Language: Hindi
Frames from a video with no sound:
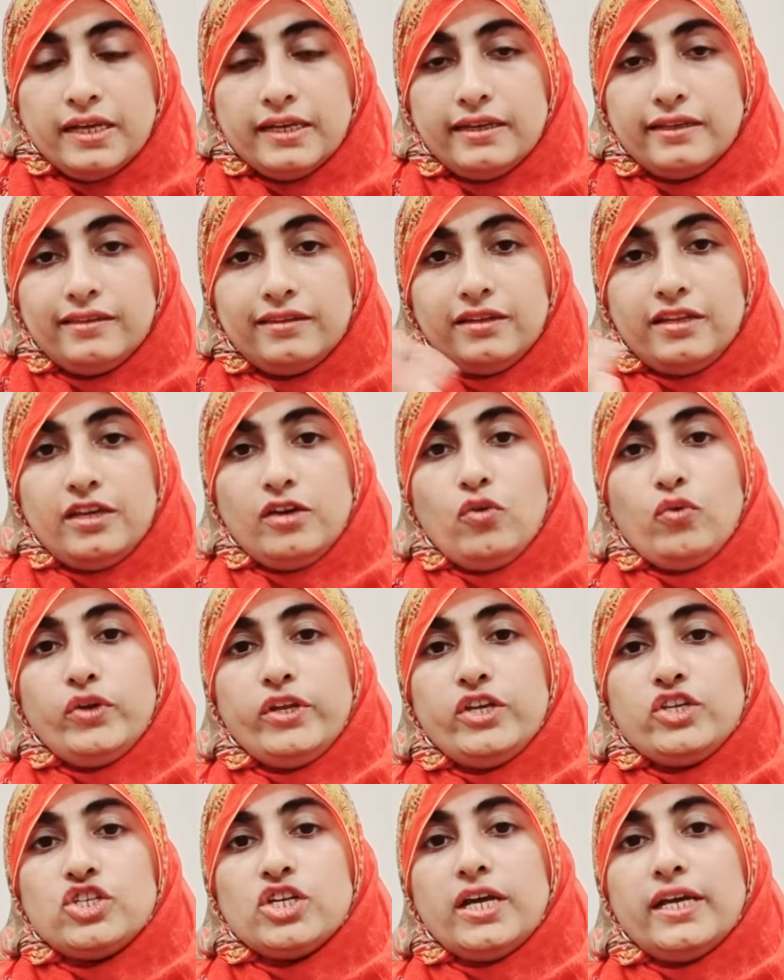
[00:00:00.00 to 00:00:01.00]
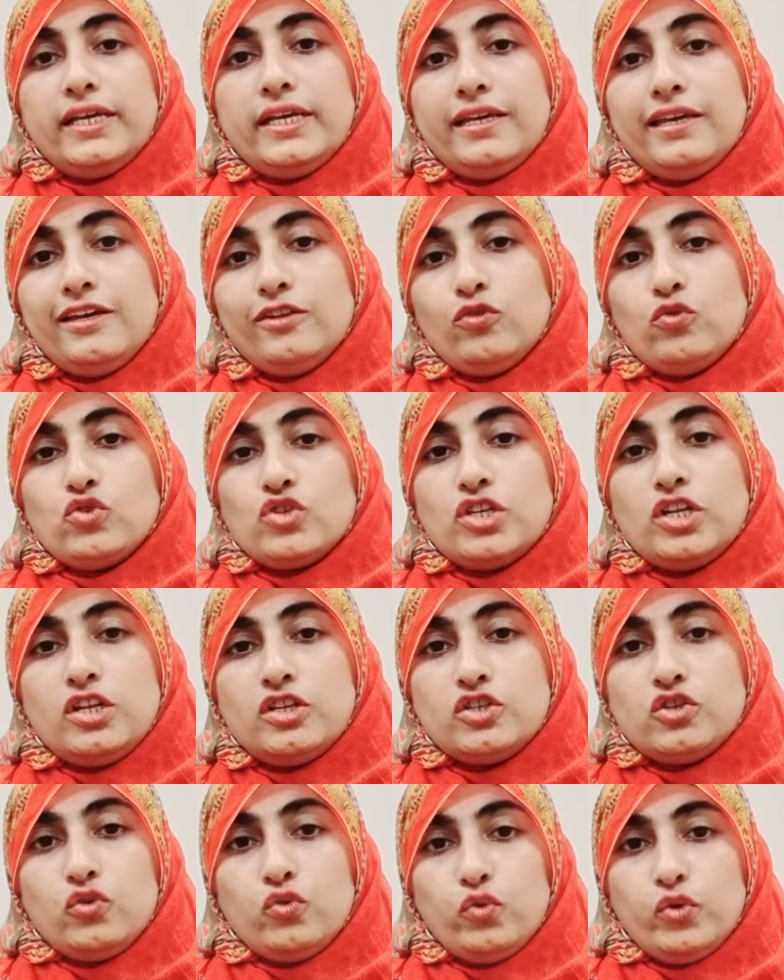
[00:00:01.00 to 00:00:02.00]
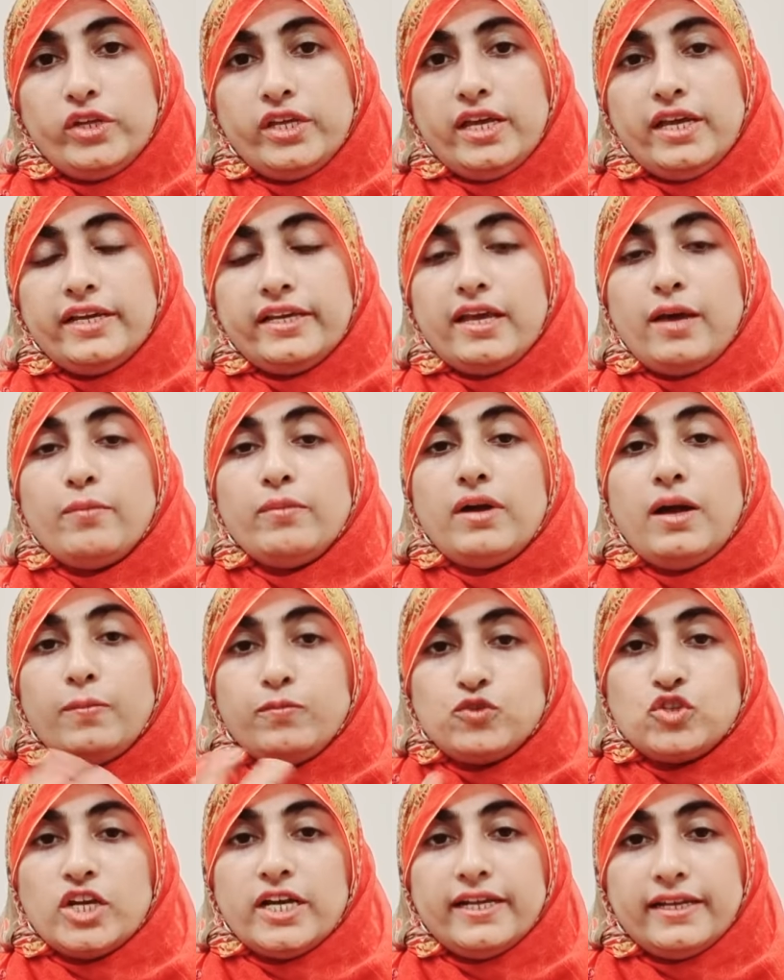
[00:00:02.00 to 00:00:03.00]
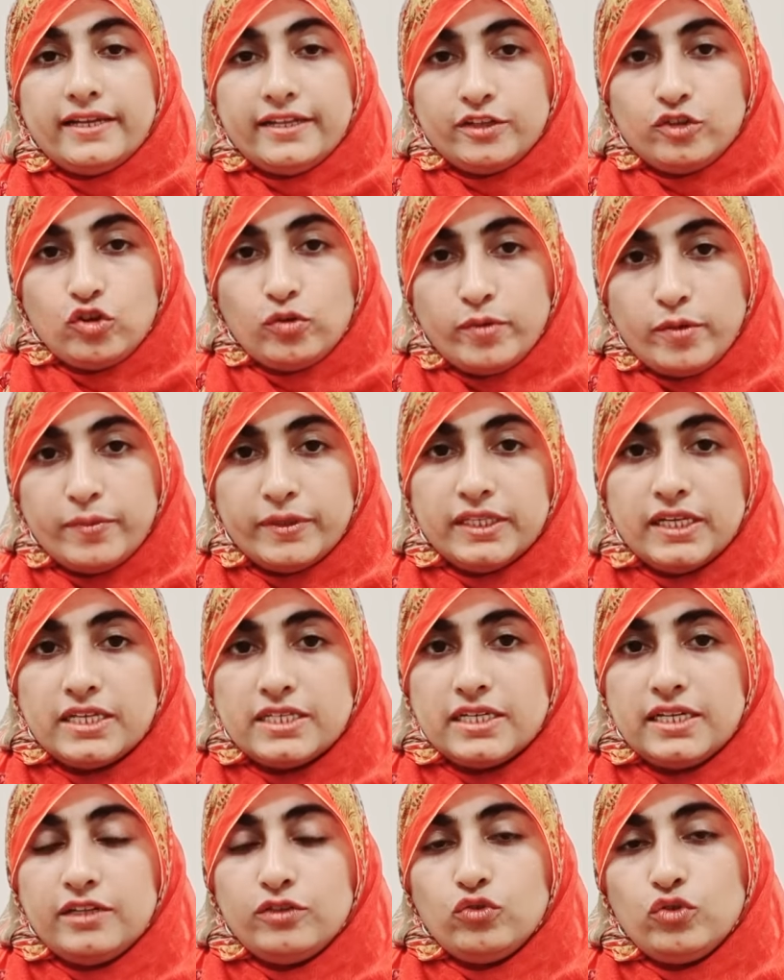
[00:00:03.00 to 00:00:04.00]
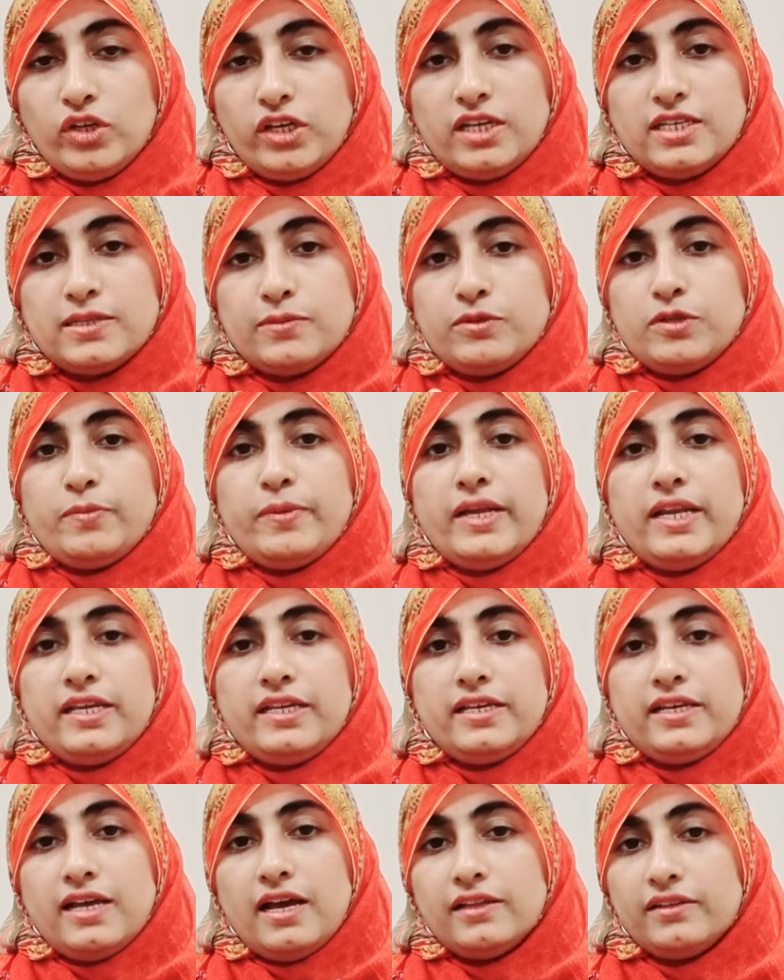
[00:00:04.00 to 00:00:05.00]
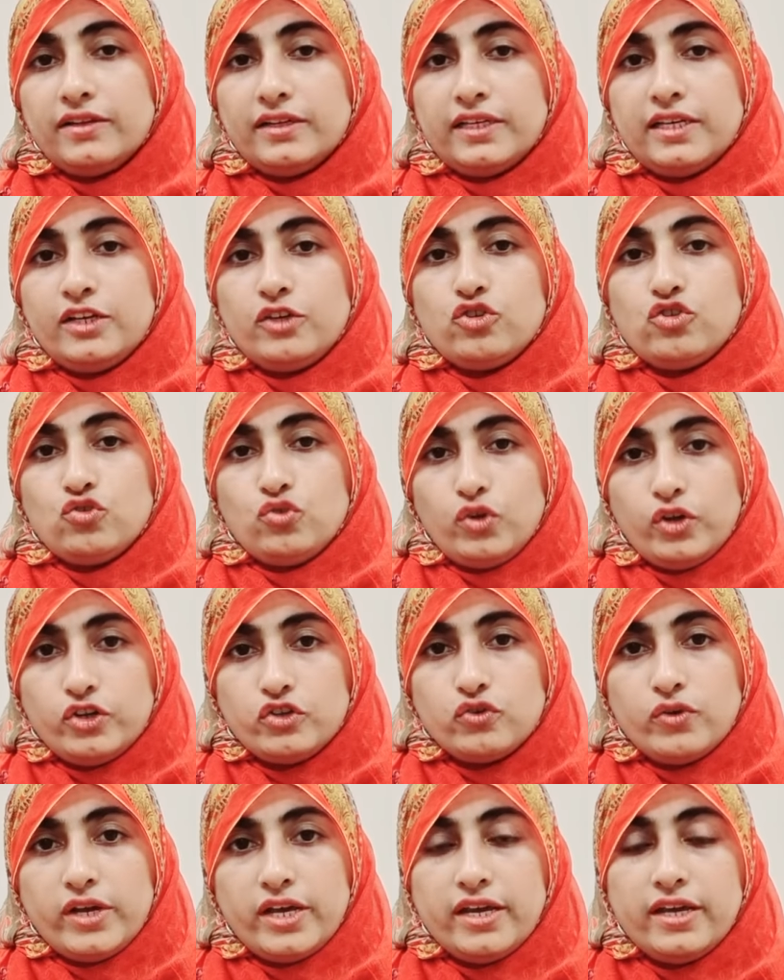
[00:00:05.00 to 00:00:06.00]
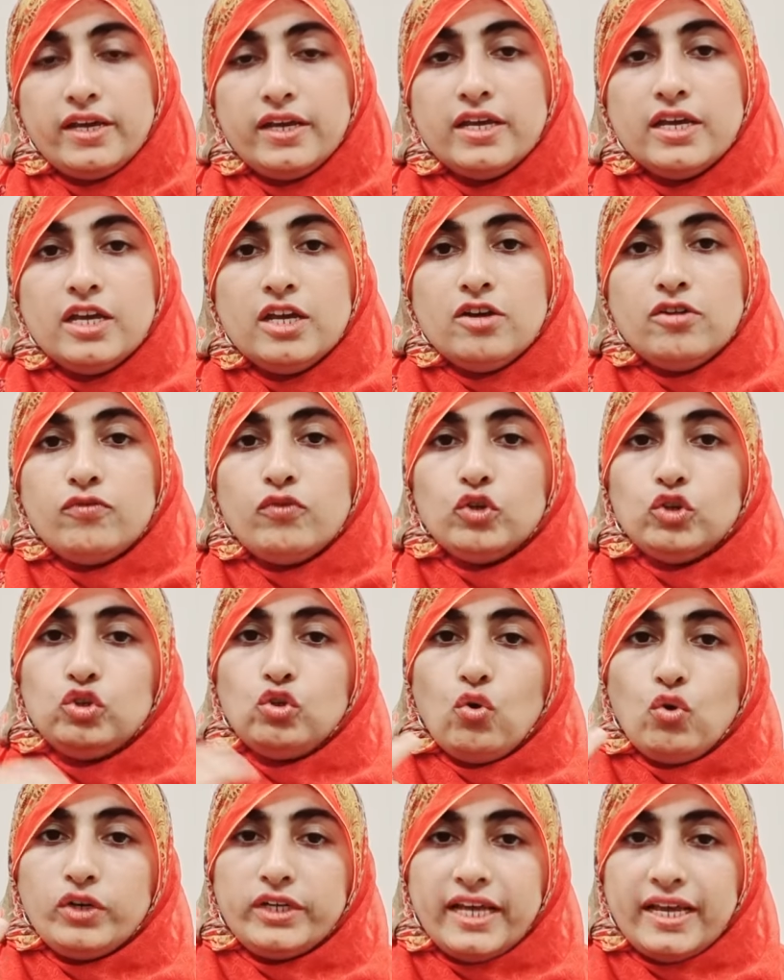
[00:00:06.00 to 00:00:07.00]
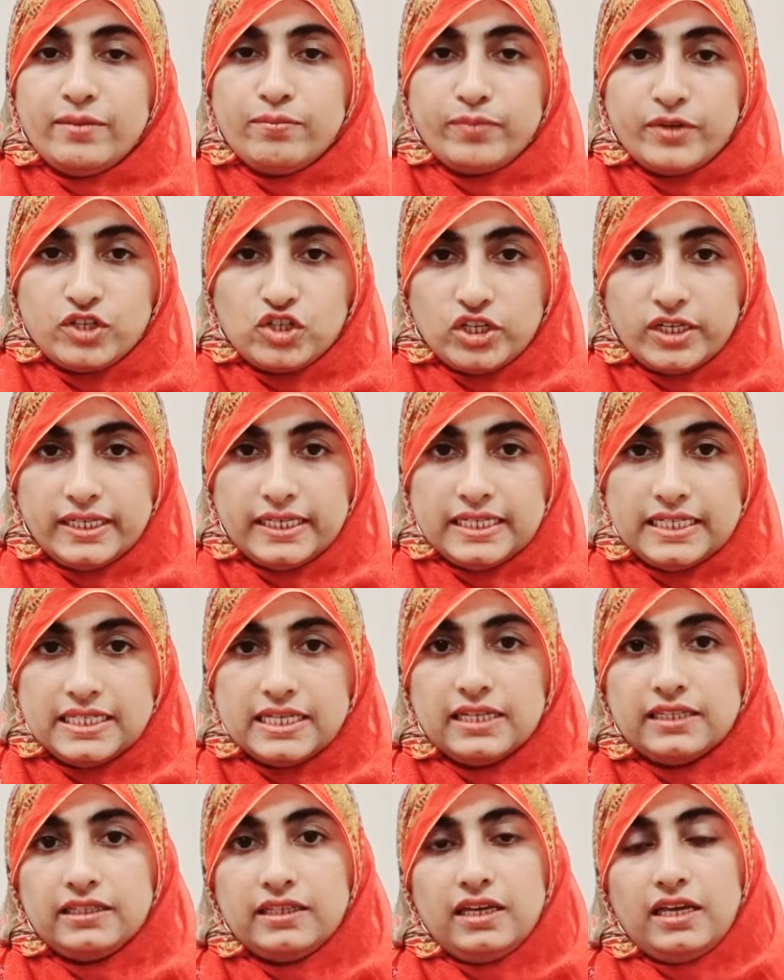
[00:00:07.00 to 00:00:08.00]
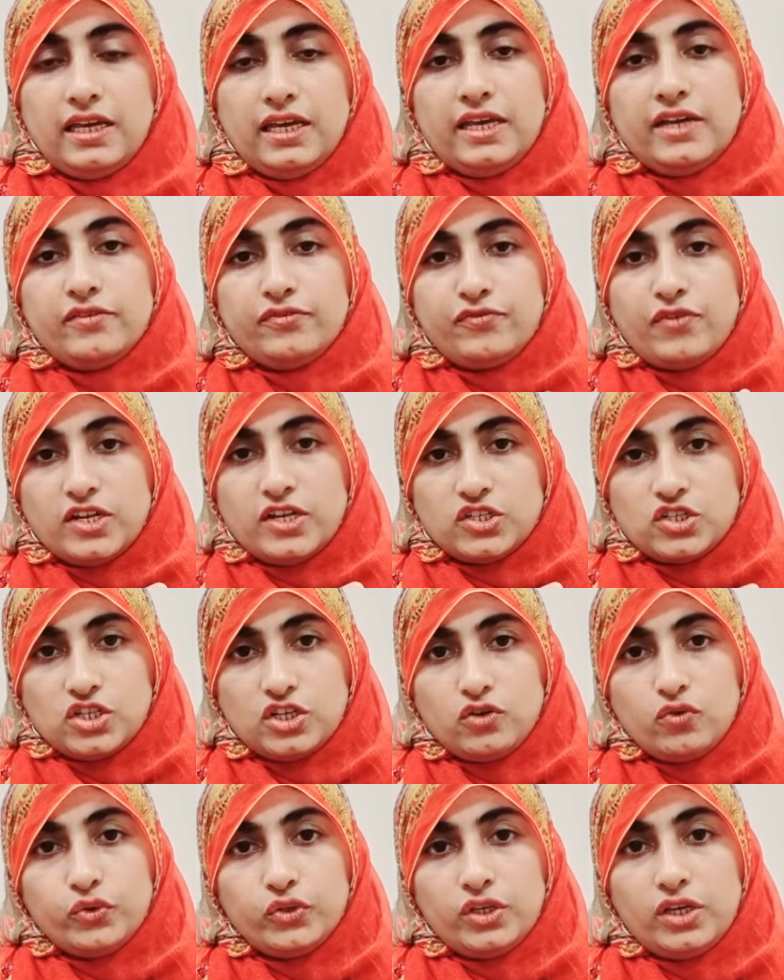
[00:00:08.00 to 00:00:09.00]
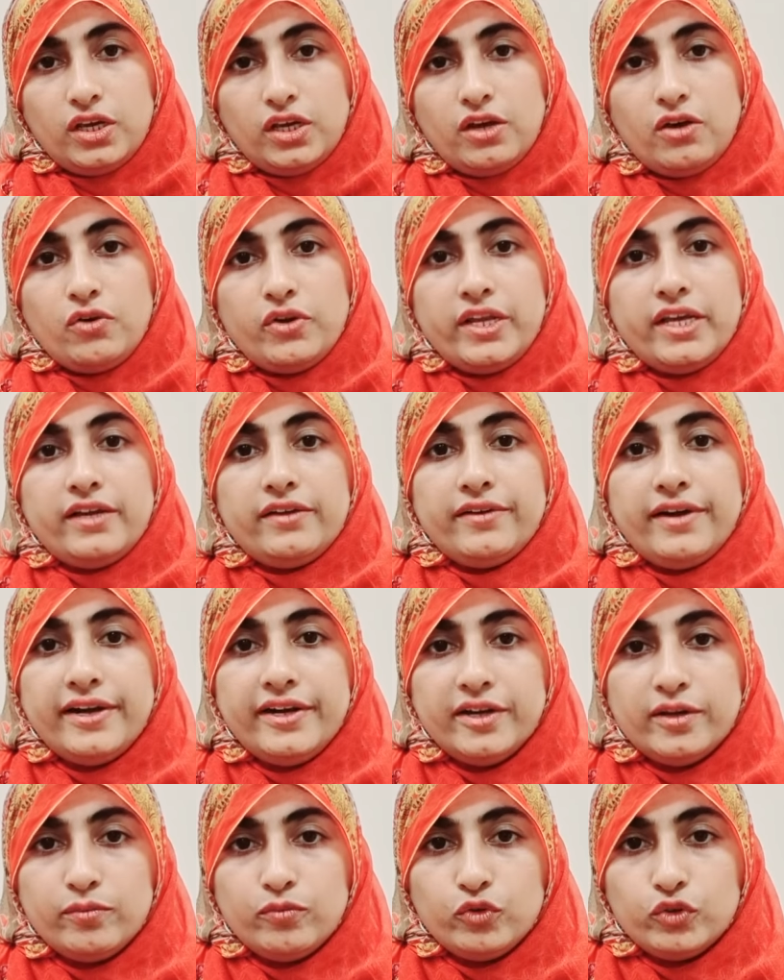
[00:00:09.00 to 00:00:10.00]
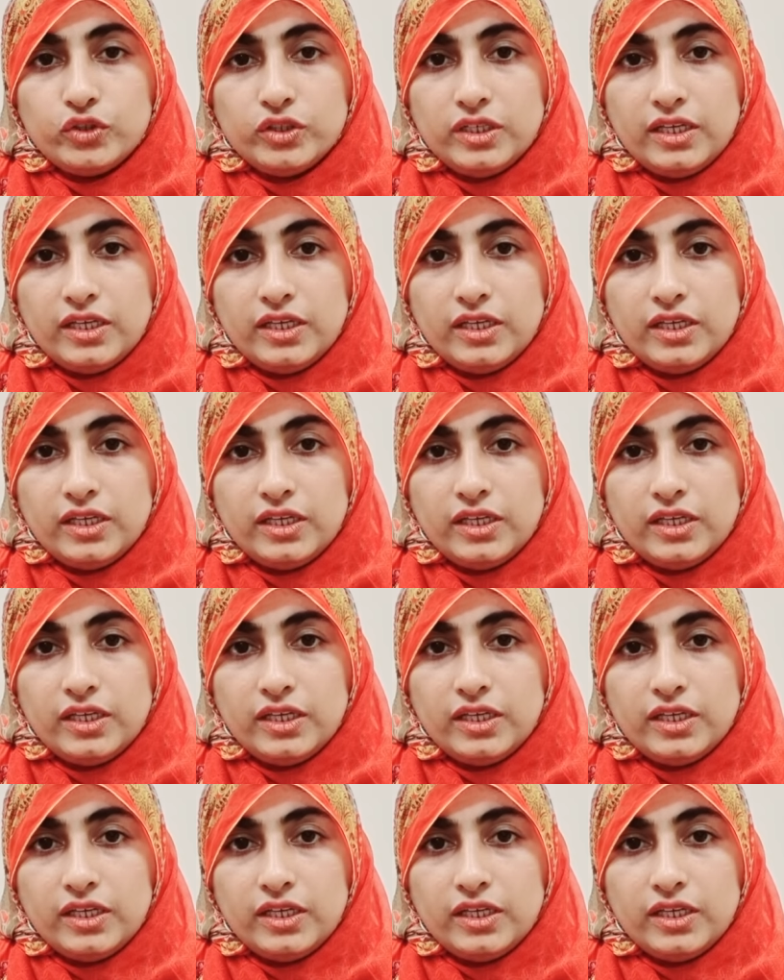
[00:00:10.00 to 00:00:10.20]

कितनी होनी चाहिए तो उसके लिए ज़रूरी है कि हम कब चेक करें तो हमें पता चले तो देखिए सबसे पहले ये याद रखें कि शुगर जो है वो दो टाइम पे चेक की जाती है एक फास्टिंग होती है और एक रैंडम होती